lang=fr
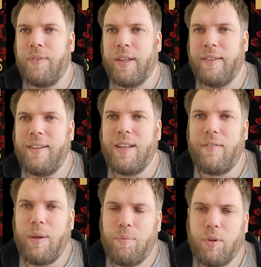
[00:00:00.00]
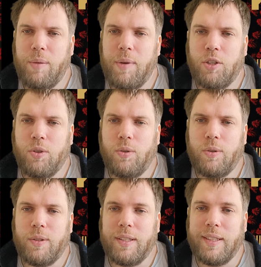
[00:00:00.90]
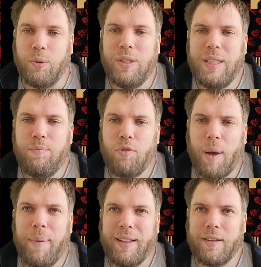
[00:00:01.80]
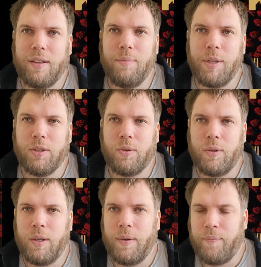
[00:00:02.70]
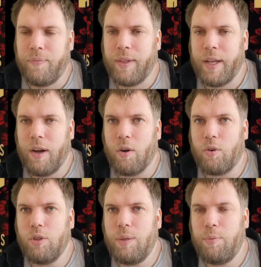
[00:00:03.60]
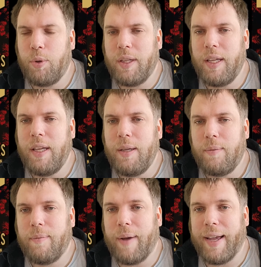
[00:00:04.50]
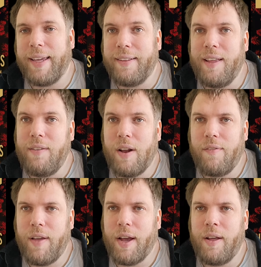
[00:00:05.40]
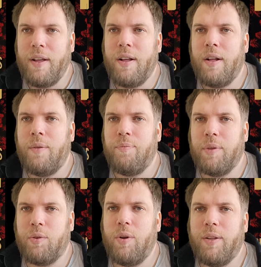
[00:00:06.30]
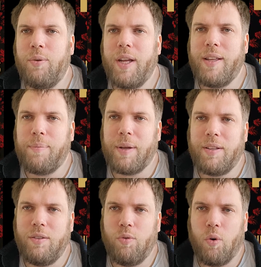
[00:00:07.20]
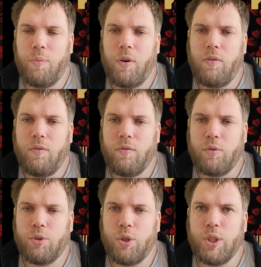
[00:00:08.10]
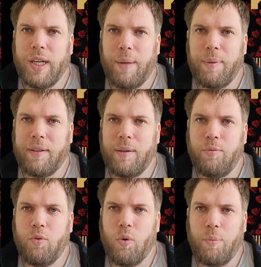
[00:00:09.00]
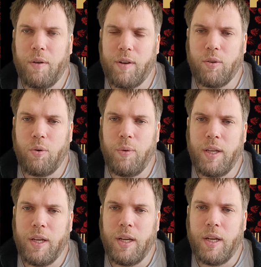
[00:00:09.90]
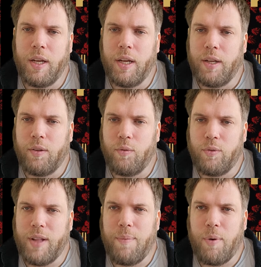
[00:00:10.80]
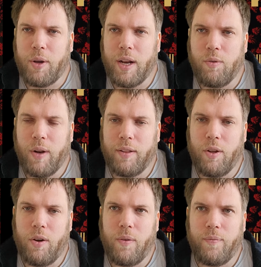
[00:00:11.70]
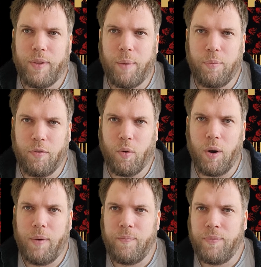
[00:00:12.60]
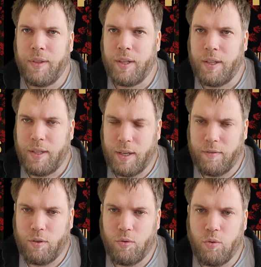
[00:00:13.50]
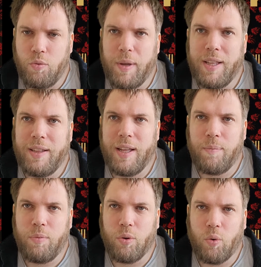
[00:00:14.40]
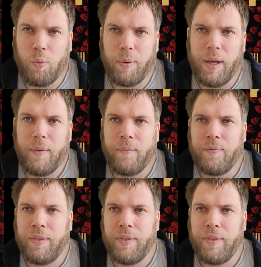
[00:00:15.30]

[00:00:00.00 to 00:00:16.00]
Et s'il travaille pour des méchants, c'est aussi pour abattre des méchants. Alors quand il peut aider, bah, aider, il va le faire, puisque les deux dernières parties du roman vont changer la perception qu'on peut avoir de lui. Du sniper calculateur, un peu froid, qui invente une humanité pour tromper,